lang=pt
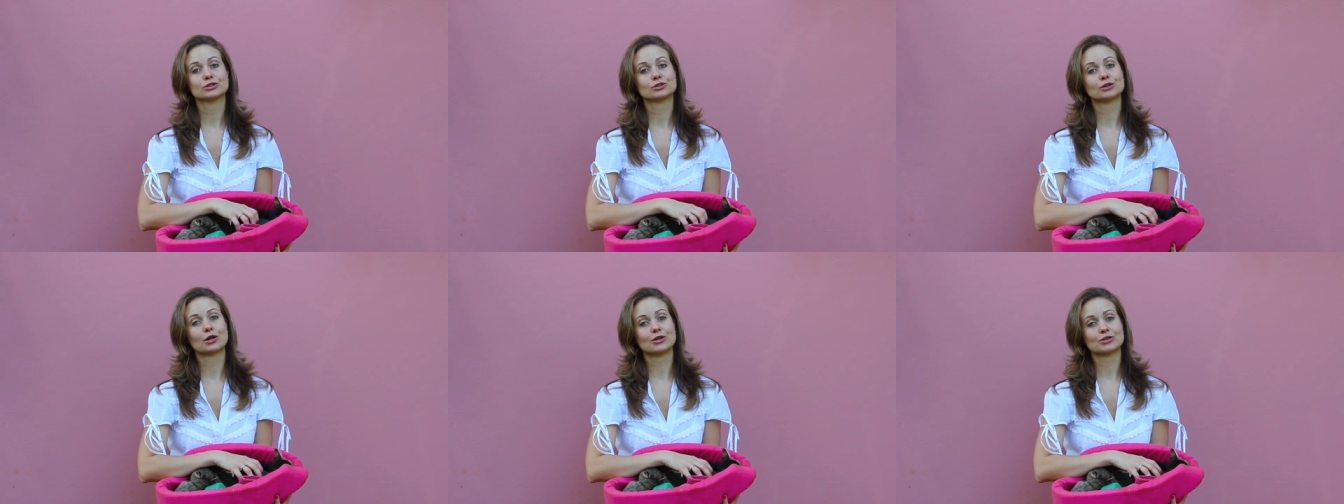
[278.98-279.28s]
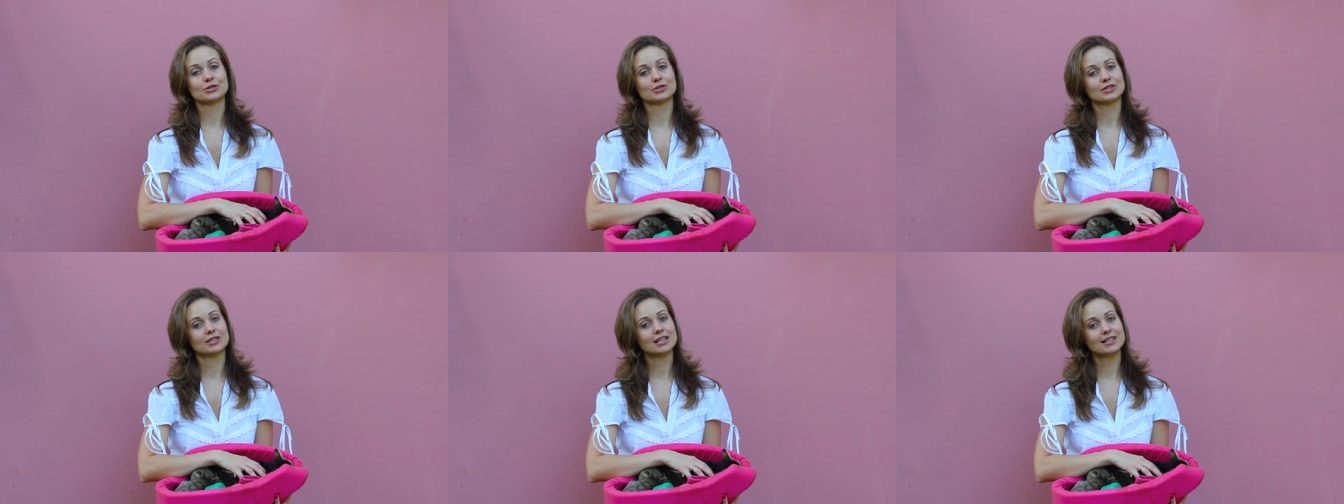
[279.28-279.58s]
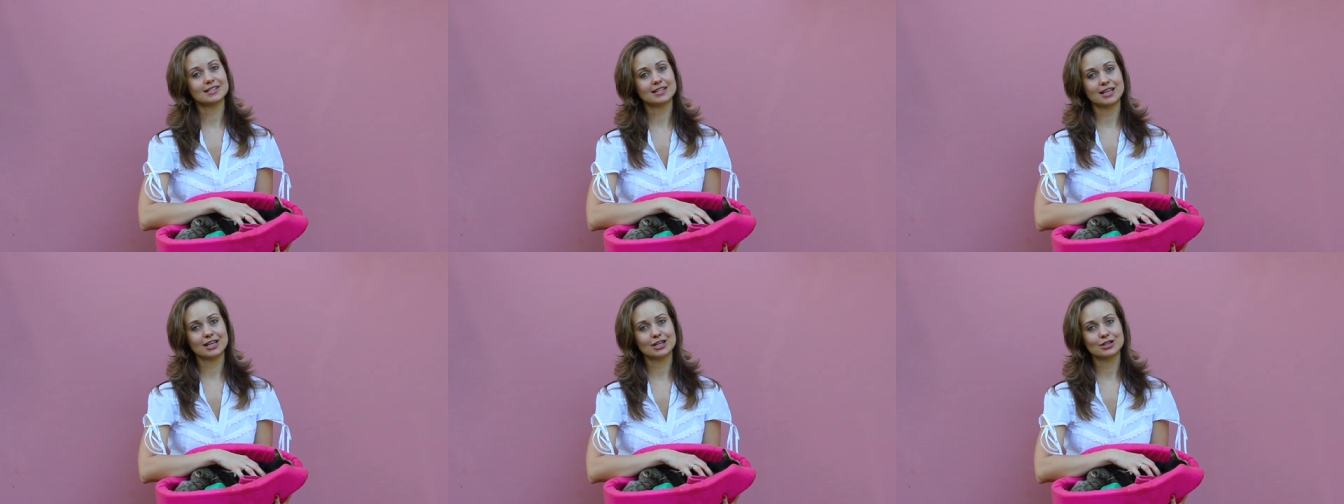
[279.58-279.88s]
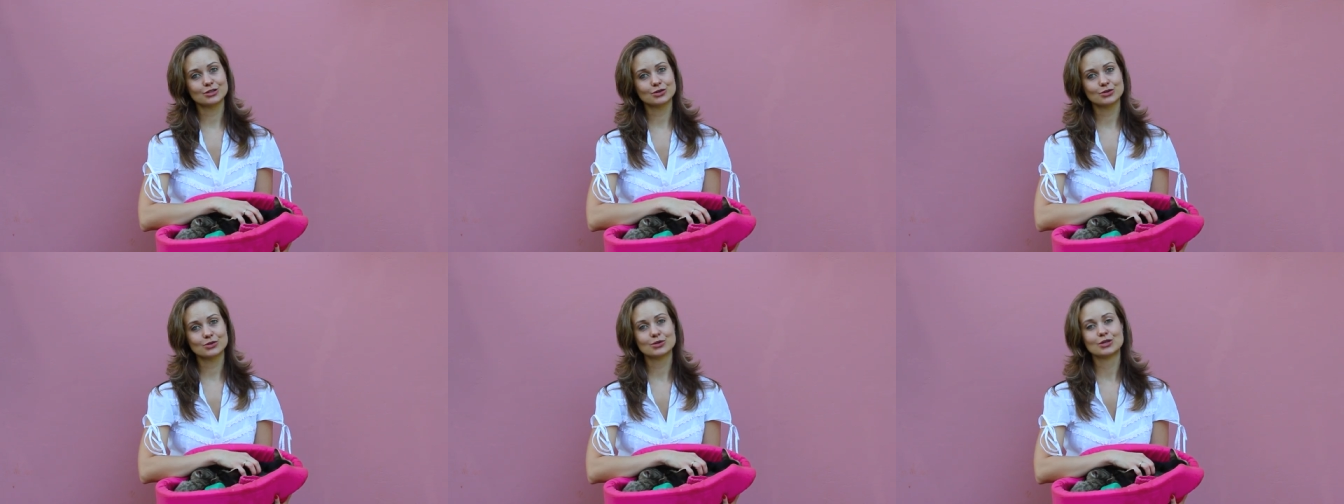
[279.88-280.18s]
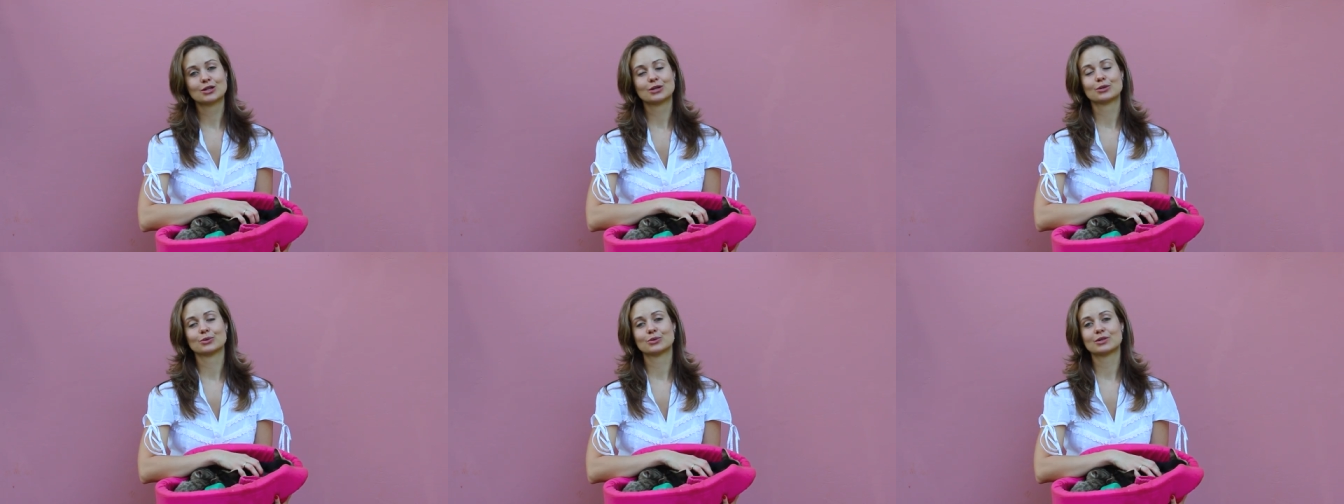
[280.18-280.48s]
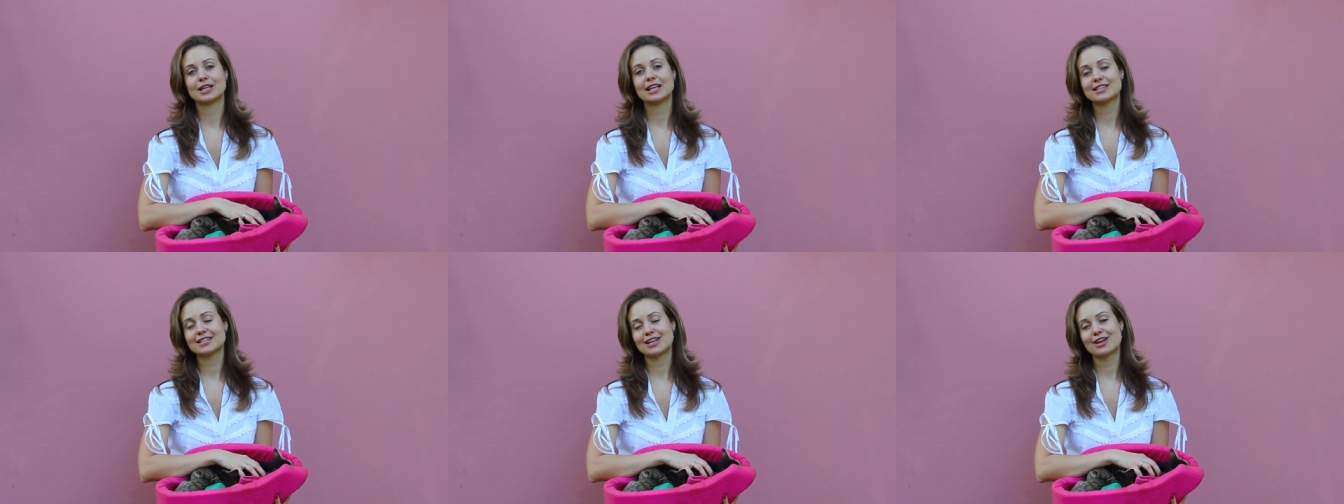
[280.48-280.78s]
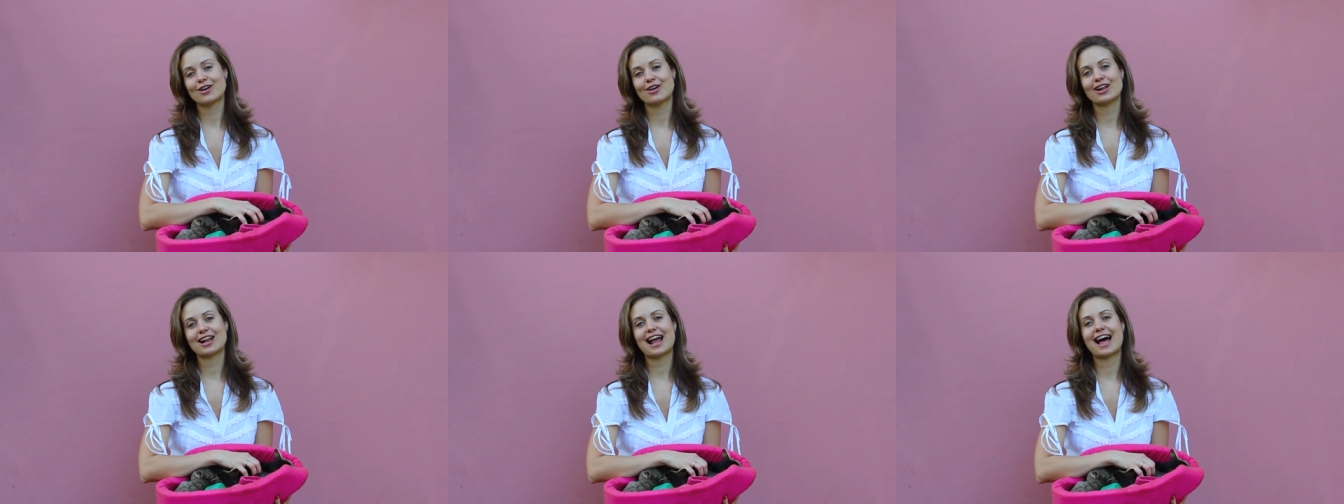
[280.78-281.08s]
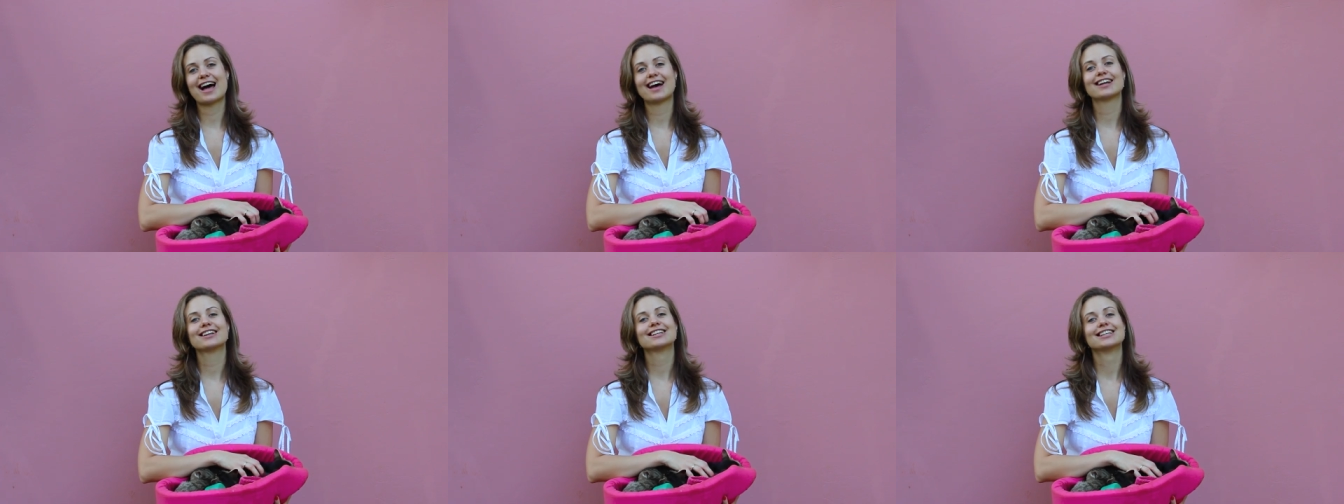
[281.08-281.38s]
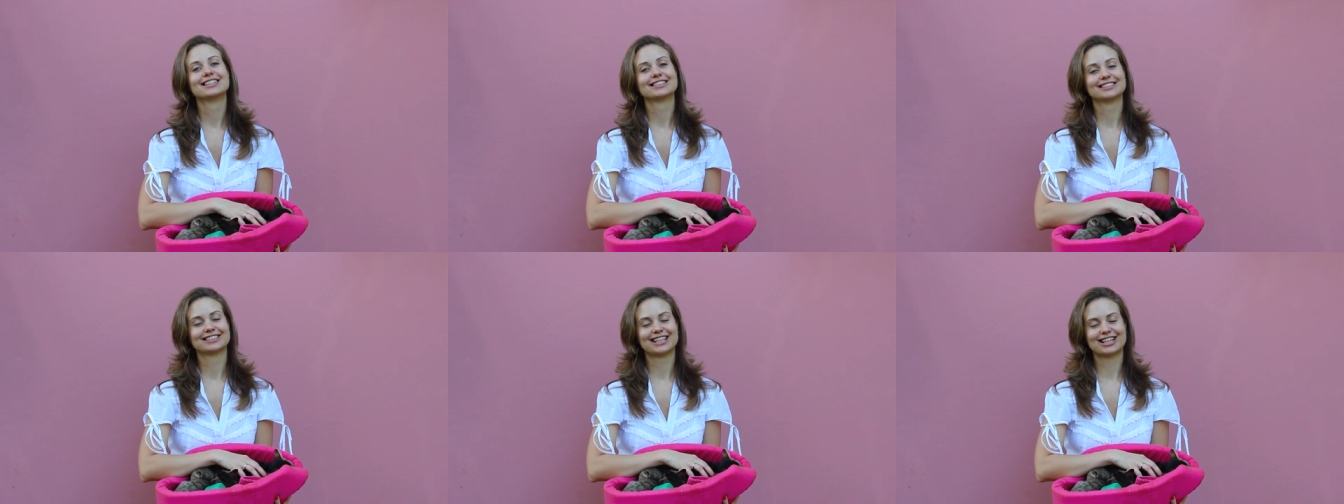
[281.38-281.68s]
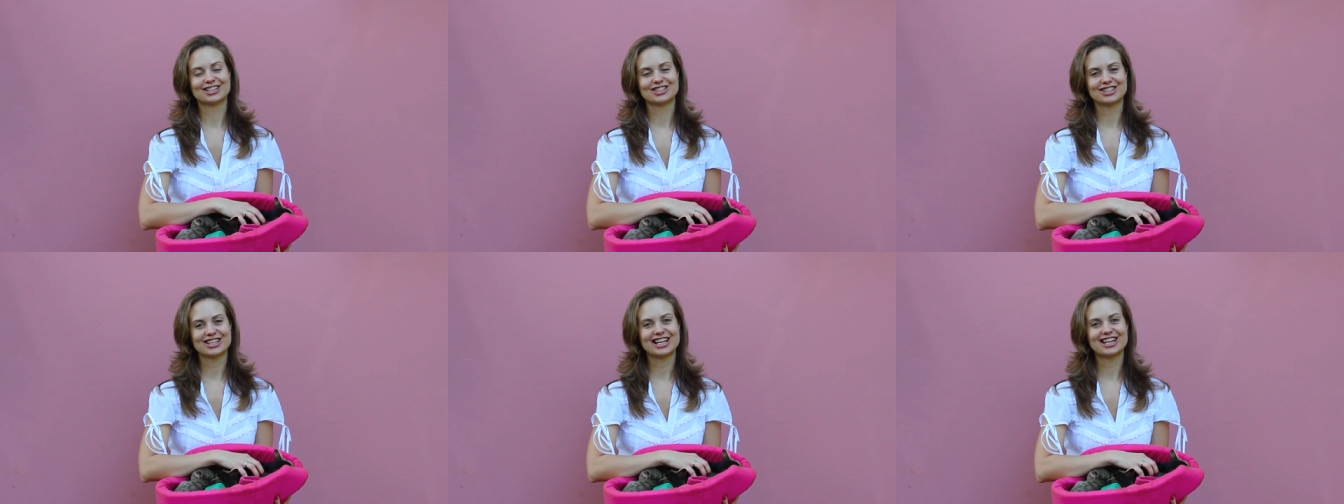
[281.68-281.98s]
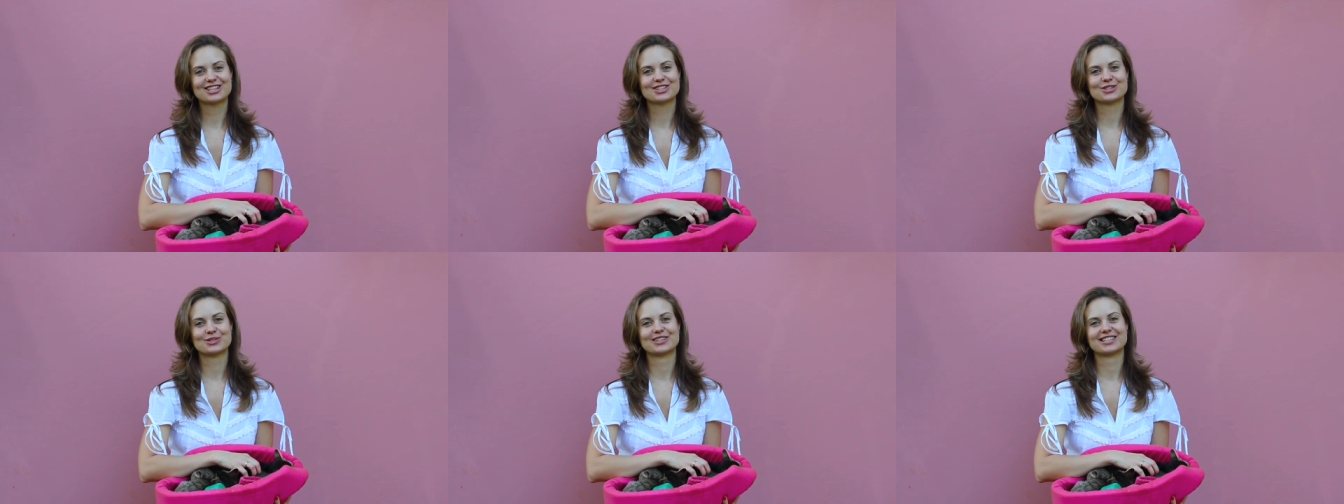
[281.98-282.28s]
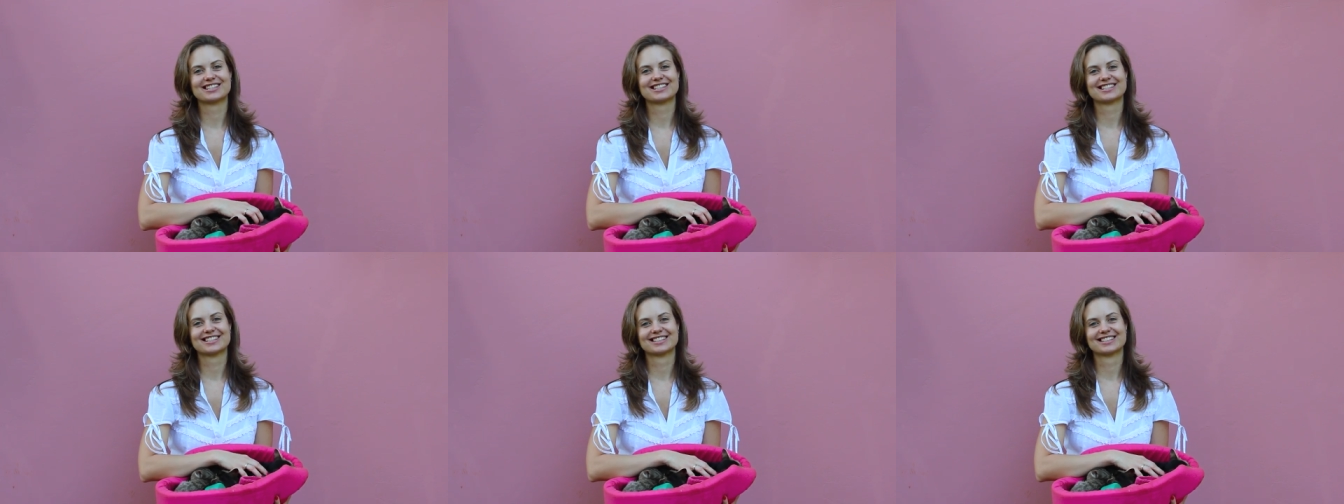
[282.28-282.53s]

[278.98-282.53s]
os nossos desejos no desenrolar das gerações.